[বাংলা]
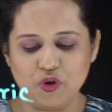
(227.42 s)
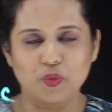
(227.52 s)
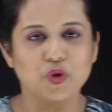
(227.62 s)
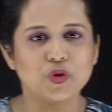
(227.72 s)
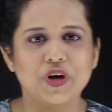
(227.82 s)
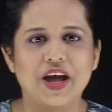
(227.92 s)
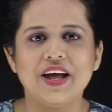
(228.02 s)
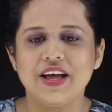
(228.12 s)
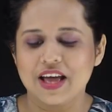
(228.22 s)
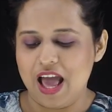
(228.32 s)
তো বন্ধুরা
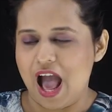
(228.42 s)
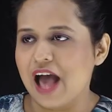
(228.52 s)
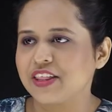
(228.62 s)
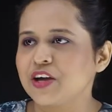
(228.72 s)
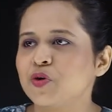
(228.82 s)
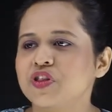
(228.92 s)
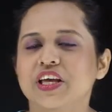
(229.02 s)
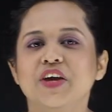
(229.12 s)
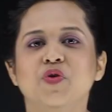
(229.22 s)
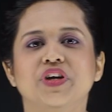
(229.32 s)
আশা
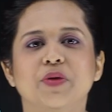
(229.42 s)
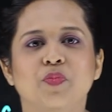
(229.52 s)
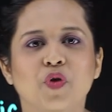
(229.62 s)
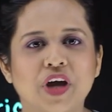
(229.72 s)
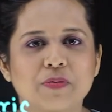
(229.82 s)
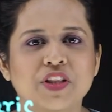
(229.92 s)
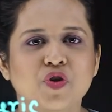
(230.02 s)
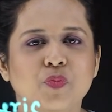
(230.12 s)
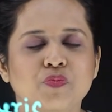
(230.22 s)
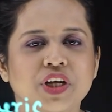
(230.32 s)
করছি কোডের প্রকারভেদ
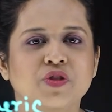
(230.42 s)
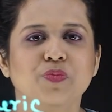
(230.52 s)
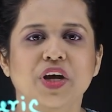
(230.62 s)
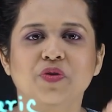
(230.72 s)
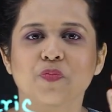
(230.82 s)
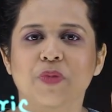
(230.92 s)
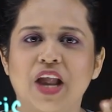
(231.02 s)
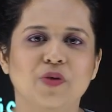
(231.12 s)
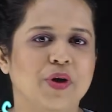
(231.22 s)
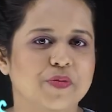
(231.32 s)
সম্পর্কে তোমরা খুব
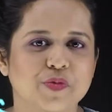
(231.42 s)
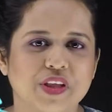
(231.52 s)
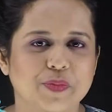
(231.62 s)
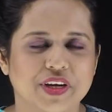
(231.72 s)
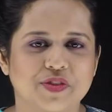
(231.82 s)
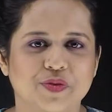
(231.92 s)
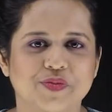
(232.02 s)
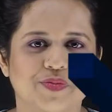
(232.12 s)
ভালোভাবে বুঝতে পেরেছ